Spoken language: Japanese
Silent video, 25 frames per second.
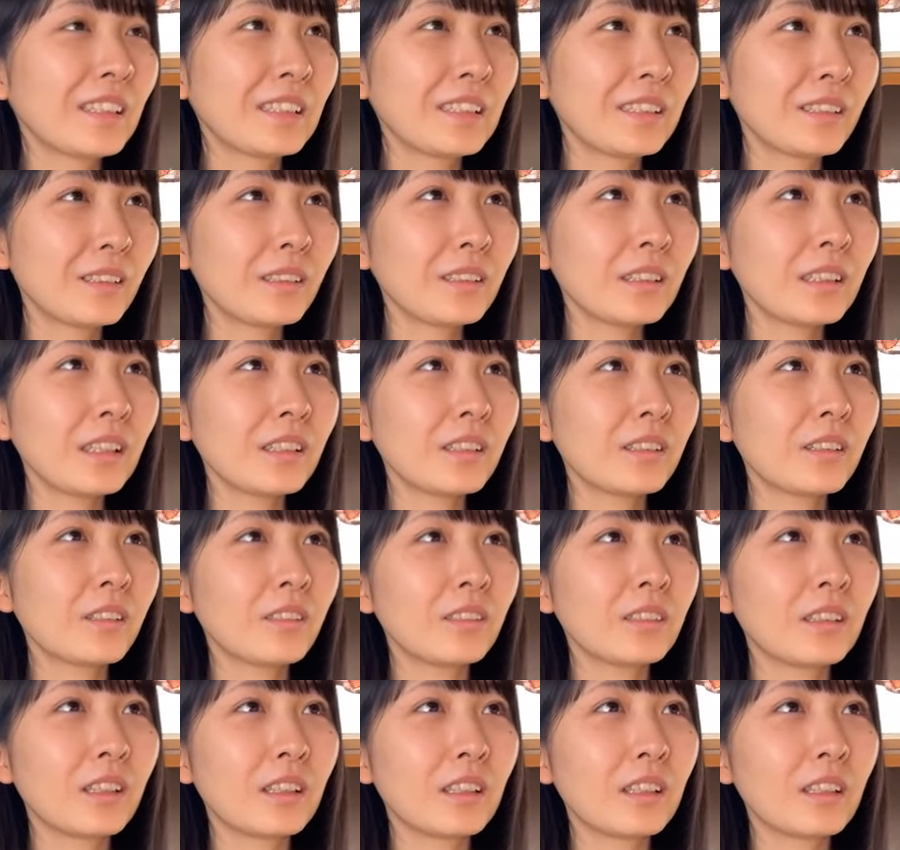基本タルト
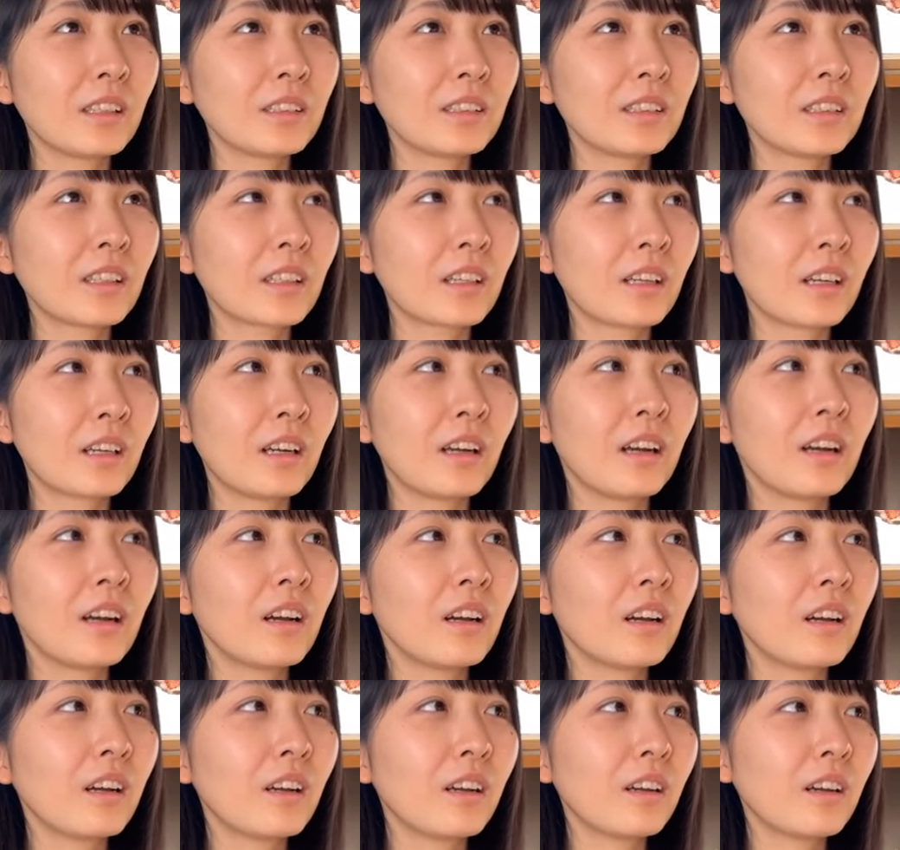になりがちだか
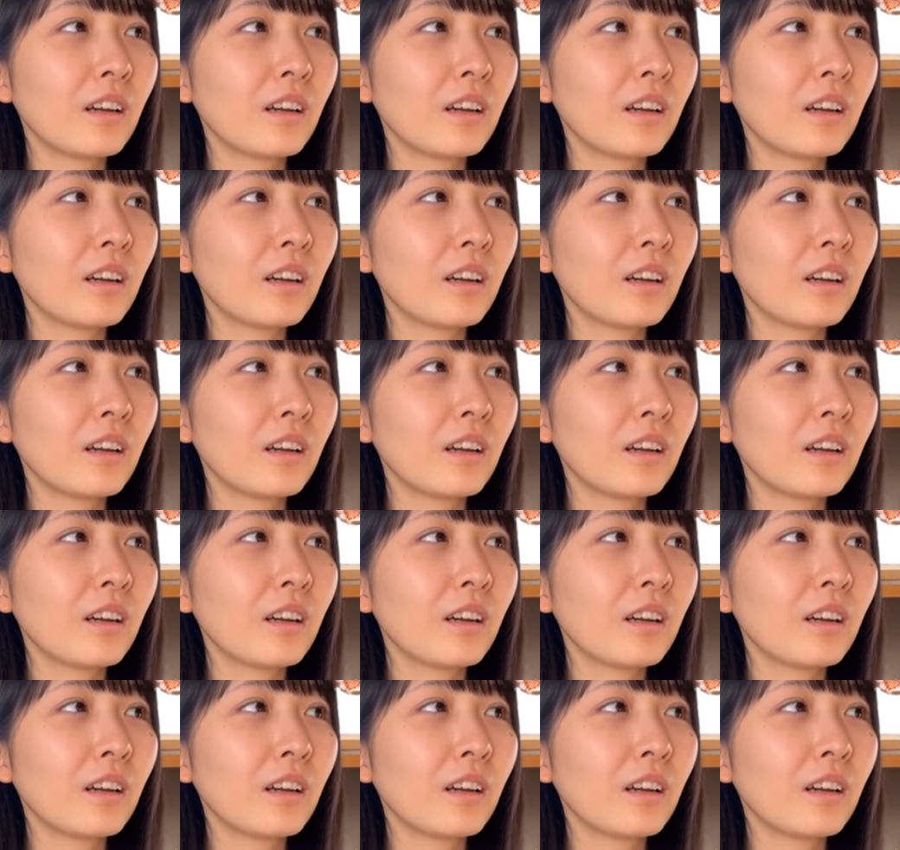ら